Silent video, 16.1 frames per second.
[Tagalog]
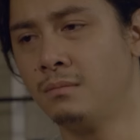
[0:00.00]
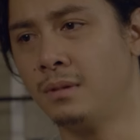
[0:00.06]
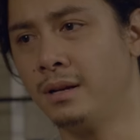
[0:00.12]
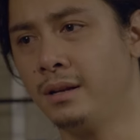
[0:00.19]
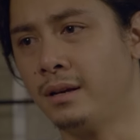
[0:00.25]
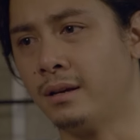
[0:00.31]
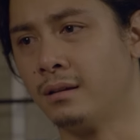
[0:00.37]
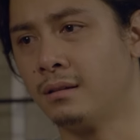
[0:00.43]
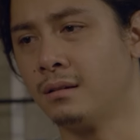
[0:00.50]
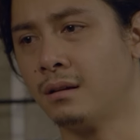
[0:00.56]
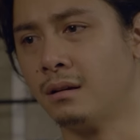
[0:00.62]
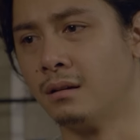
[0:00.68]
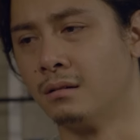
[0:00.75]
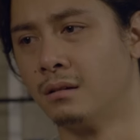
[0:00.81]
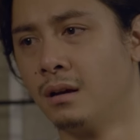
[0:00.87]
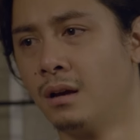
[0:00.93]
akong mali
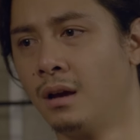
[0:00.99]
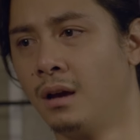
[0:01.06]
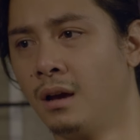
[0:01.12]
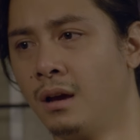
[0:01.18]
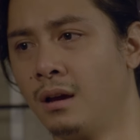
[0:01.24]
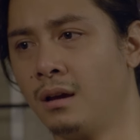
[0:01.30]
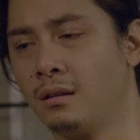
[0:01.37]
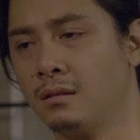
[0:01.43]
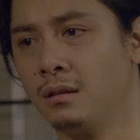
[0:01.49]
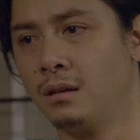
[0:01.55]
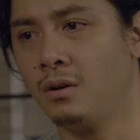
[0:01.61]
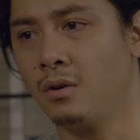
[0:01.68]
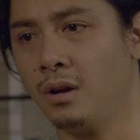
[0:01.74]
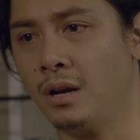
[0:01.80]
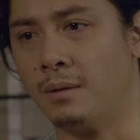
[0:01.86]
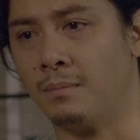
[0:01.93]
na hindi
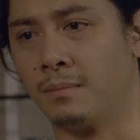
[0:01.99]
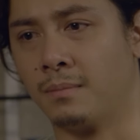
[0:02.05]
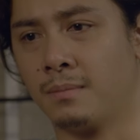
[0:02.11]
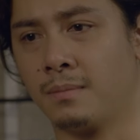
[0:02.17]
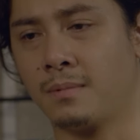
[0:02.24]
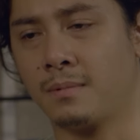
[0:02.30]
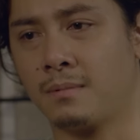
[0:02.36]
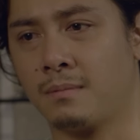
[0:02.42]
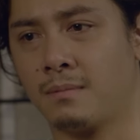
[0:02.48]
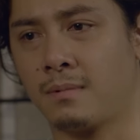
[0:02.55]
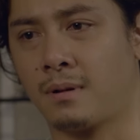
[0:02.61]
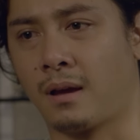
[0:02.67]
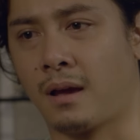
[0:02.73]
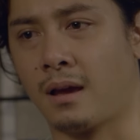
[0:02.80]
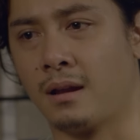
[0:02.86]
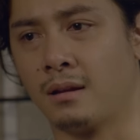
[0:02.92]
ko alam.
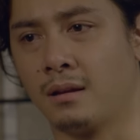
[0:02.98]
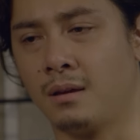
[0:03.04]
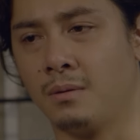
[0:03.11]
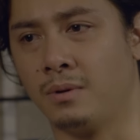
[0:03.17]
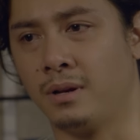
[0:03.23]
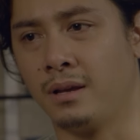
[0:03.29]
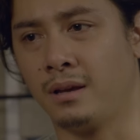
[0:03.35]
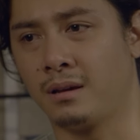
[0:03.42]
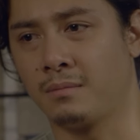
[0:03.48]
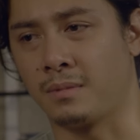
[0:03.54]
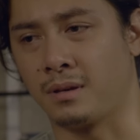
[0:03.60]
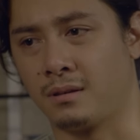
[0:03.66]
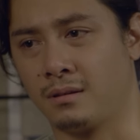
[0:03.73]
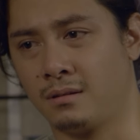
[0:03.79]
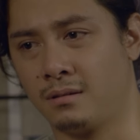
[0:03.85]
Kaya naghiwalay kami.